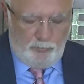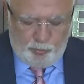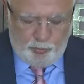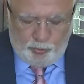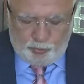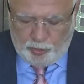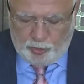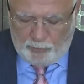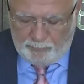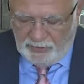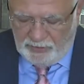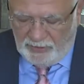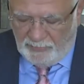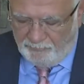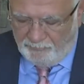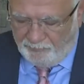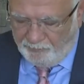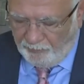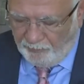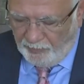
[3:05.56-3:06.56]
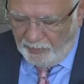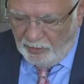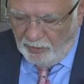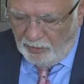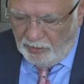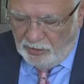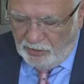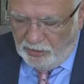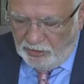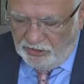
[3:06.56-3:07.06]
Bu toplam
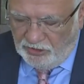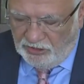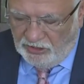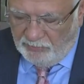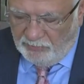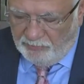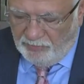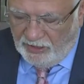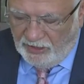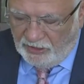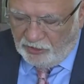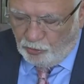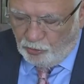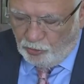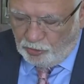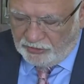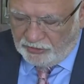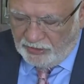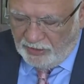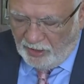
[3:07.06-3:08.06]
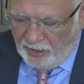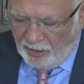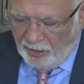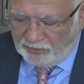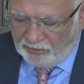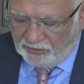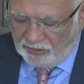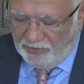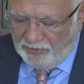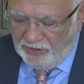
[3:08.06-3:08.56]

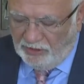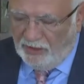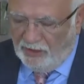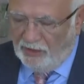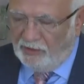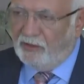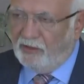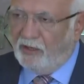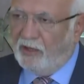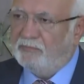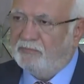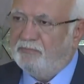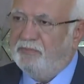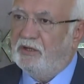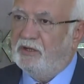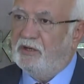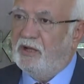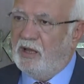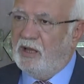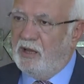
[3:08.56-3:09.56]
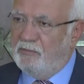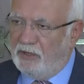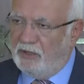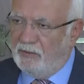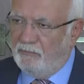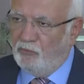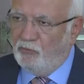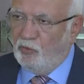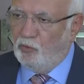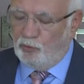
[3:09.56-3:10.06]
27.6 milyar liralık bir
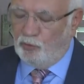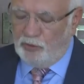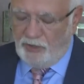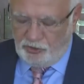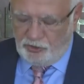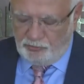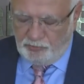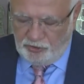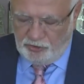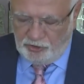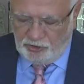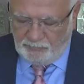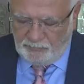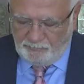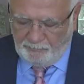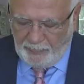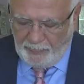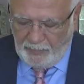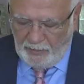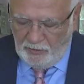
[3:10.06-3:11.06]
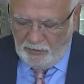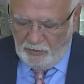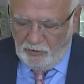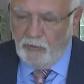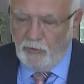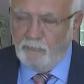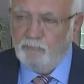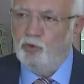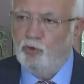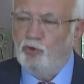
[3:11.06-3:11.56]
rakama ulaşmış.
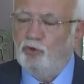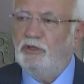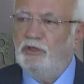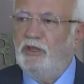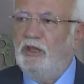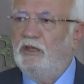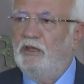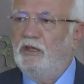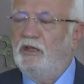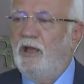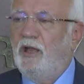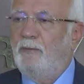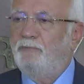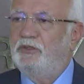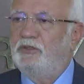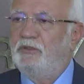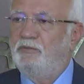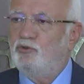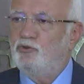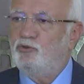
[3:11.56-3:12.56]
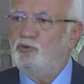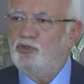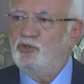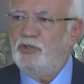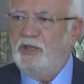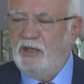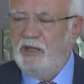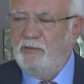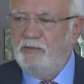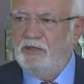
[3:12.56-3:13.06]
Bununla ilgili yaptığımız
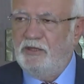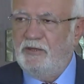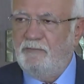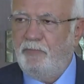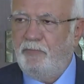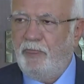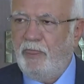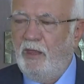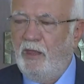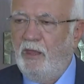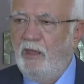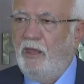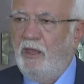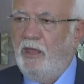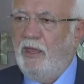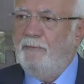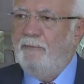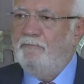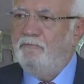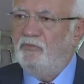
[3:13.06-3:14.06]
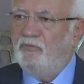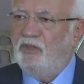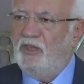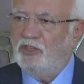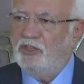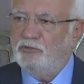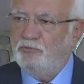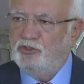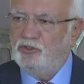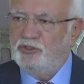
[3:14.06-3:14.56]
düzenlemede hem
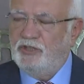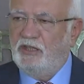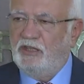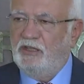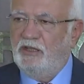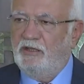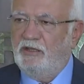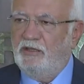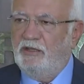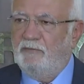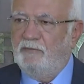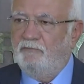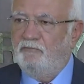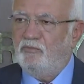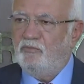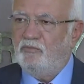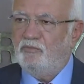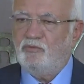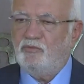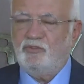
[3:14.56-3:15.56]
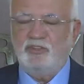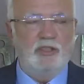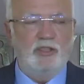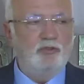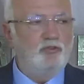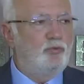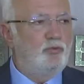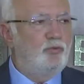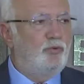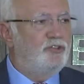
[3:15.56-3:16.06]
geçmiştekilerle
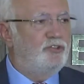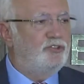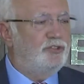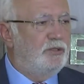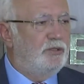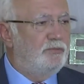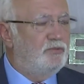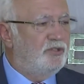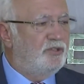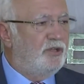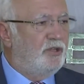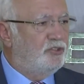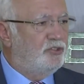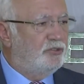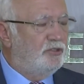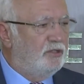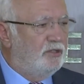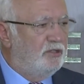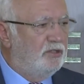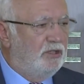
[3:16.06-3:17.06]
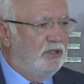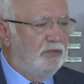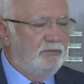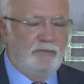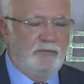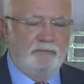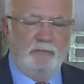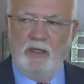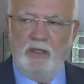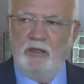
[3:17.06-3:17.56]
Sayın Cumhurbaşkanımızın açıkladığı
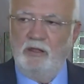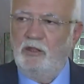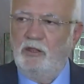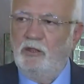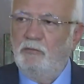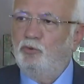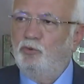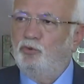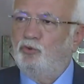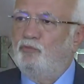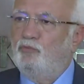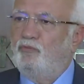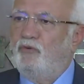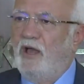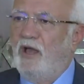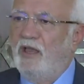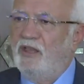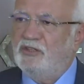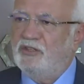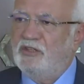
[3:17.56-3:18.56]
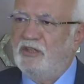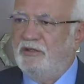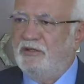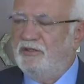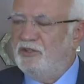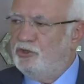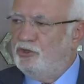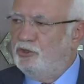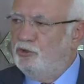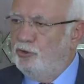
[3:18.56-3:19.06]
gibi bütün
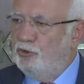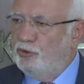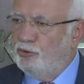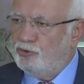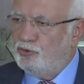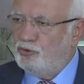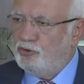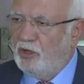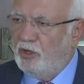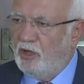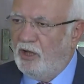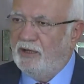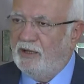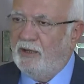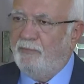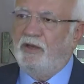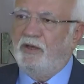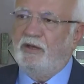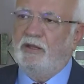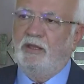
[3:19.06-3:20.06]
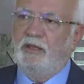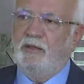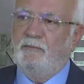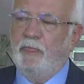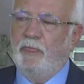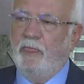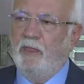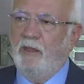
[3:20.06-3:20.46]
faizlerini siliyoruz, ana paraya